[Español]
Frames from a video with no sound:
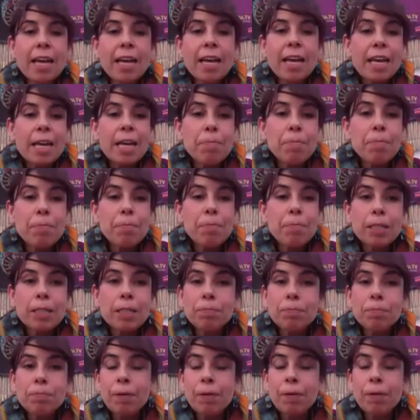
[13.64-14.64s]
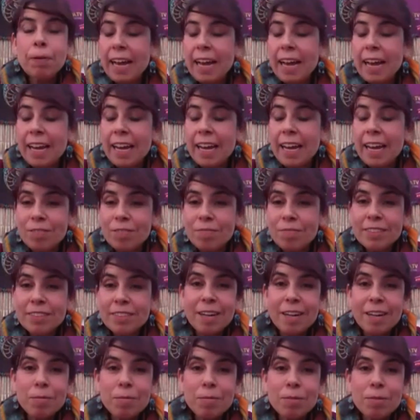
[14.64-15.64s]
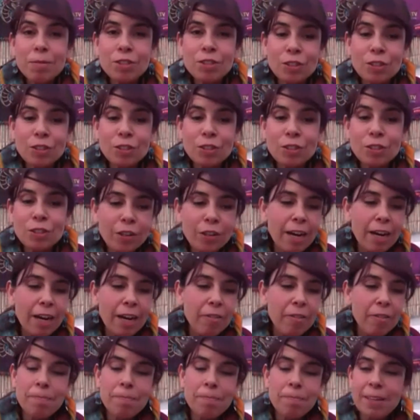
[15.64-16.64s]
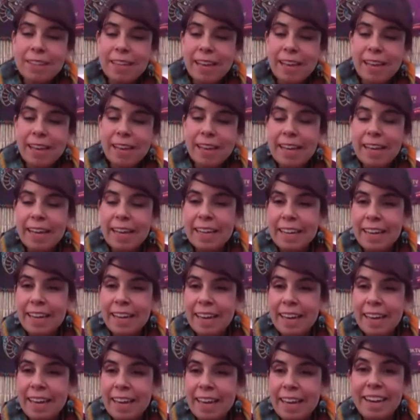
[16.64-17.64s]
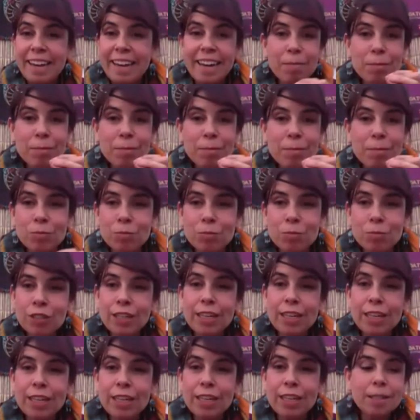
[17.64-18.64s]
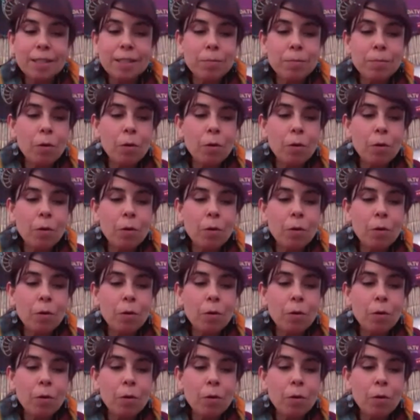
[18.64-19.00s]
Y pues para ello tenemos hoy a una invitada que queremos muchísimo,